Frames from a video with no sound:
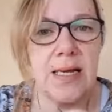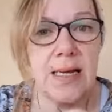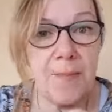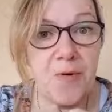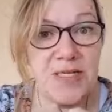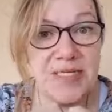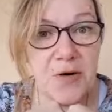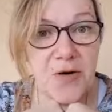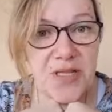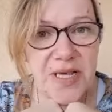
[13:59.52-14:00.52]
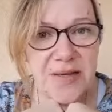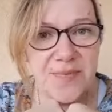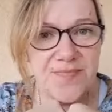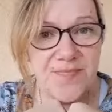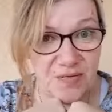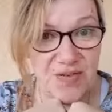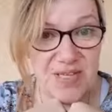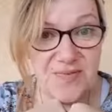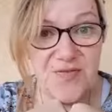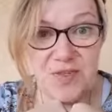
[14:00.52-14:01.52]
la police les connaît. Mais
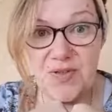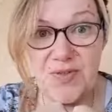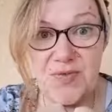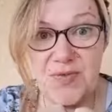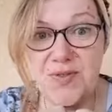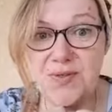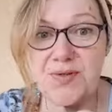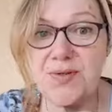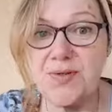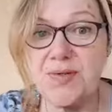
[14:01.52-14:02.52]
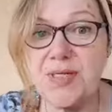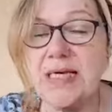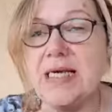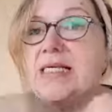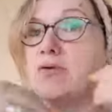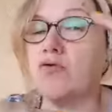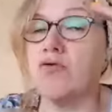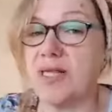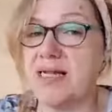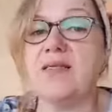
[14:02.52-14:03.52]
oui, oui, oui, oui, ils ont
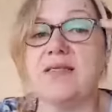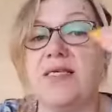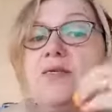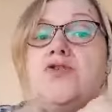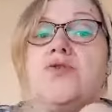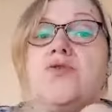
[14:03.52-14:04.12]
tout un listing sur